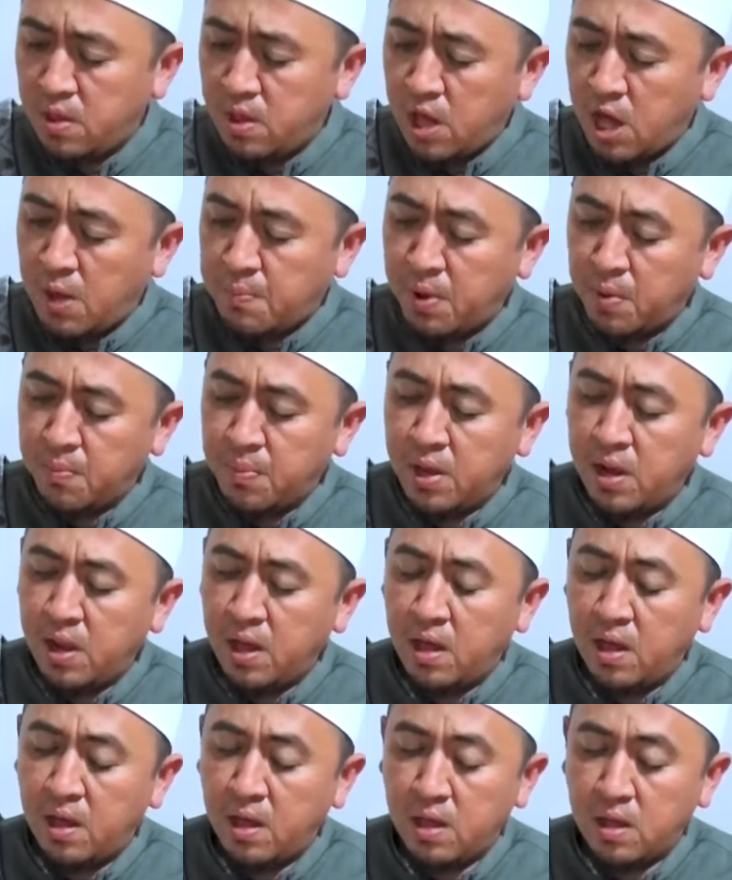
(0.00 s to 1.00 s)

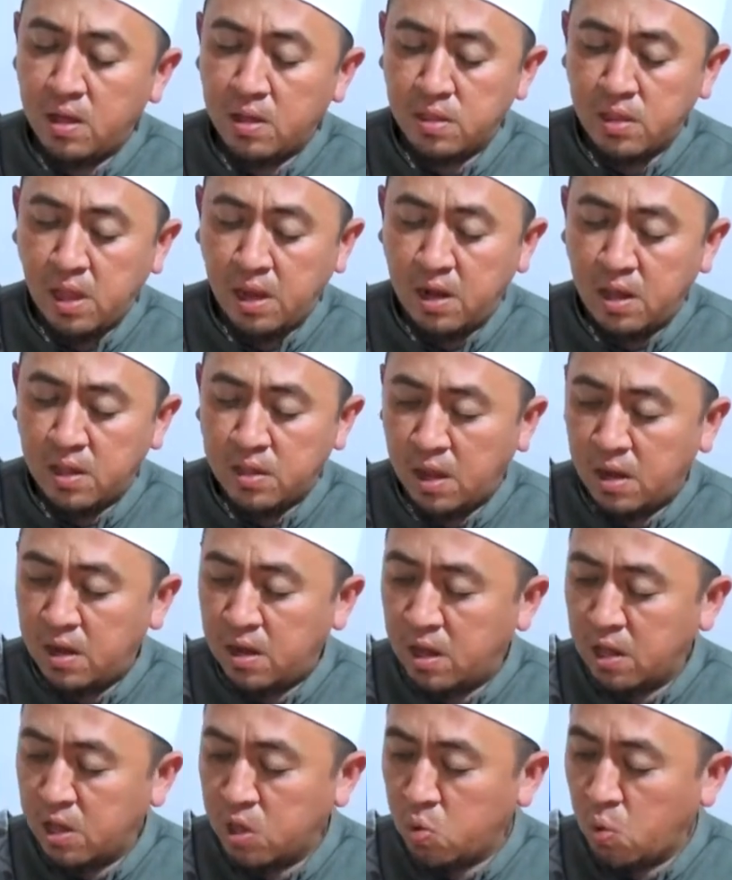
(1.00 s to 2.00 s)
Apabila
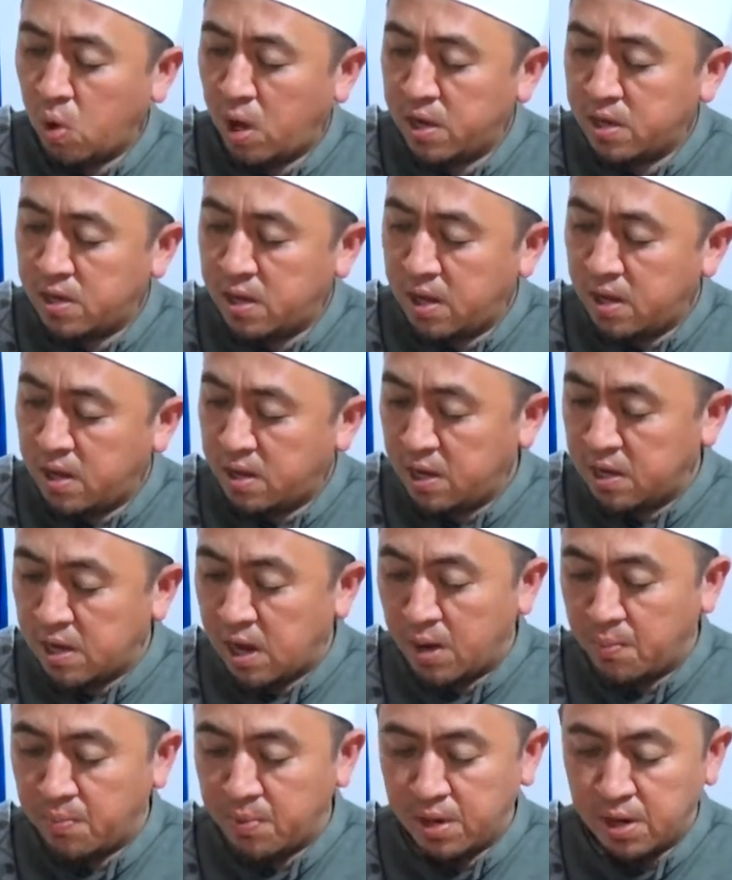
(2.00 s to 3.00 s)
tanda-tanda itu ada di
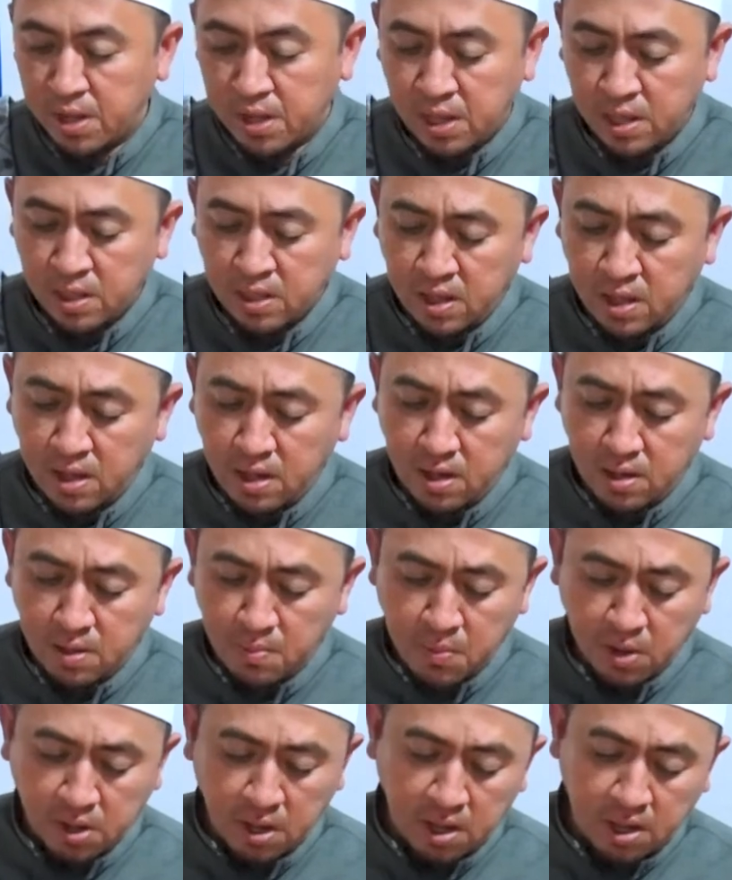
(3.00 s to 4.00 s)
dalam diri kita,
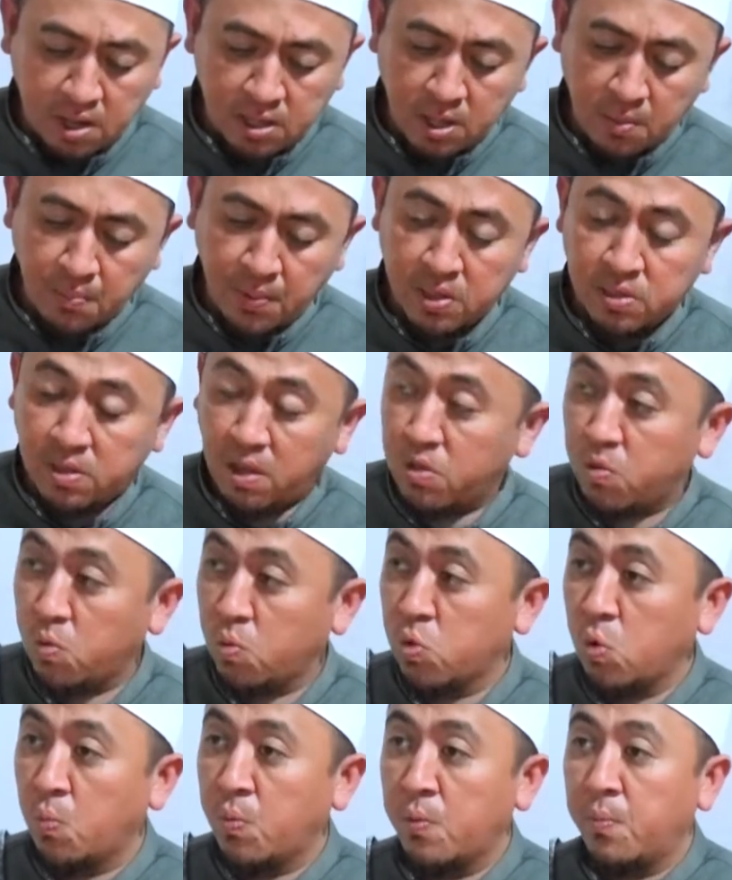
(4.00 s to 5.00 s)
maka kita pantas
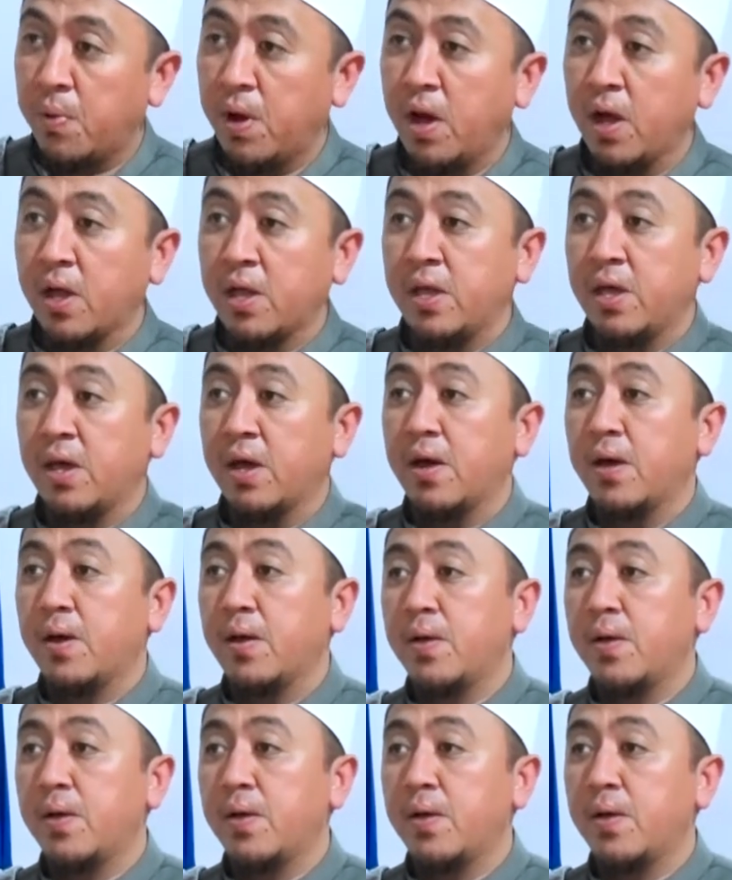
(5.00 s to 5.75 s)
untuk berbahagia.